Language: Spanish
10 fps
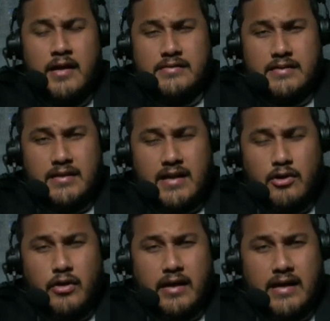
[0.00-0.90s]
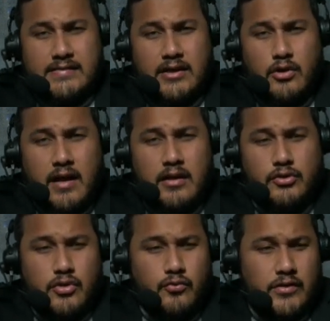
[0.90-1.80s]
si tiene algo de clase, lograr el
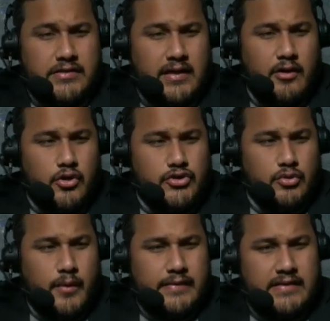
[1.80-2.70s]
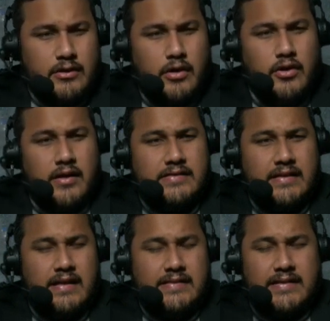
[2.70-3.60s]
triunfo, así que 8.95 en lo que
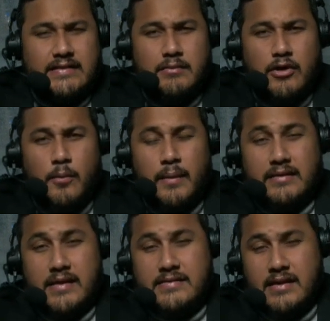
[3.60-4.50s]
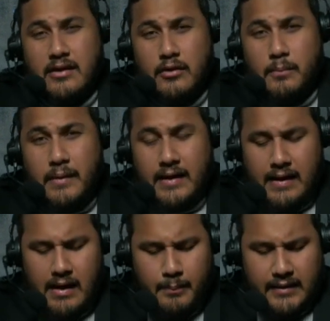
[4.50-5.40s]
será la séptima competencia en Laurel Park,
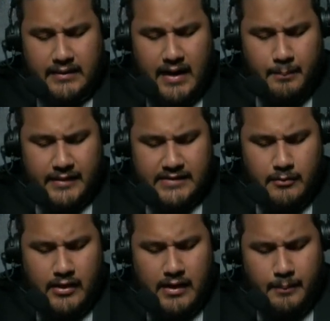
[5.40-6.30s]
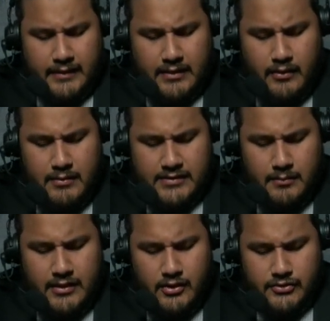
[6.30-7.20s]
es la pata A. Pasamos a la pata B, mis
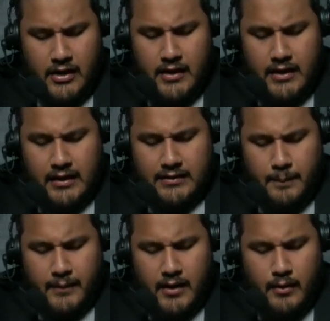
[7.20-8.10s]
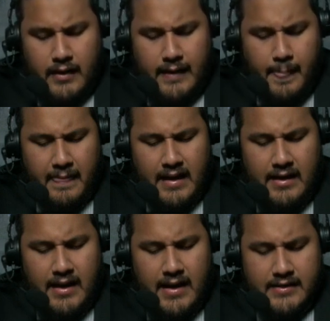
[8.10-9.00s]
amigos, esta prueba es
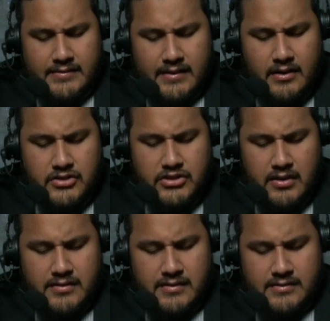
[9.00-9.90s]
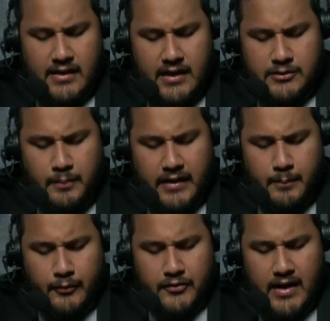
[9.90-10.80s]
la Cellar Shearers Stakes para
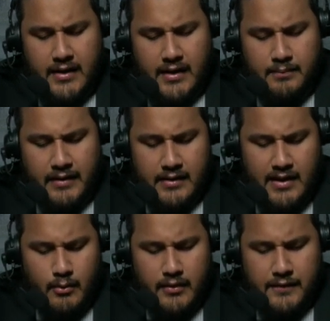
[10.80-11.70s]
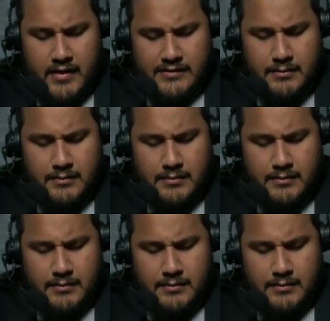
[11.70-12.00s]
potrancas, para yeguas de 3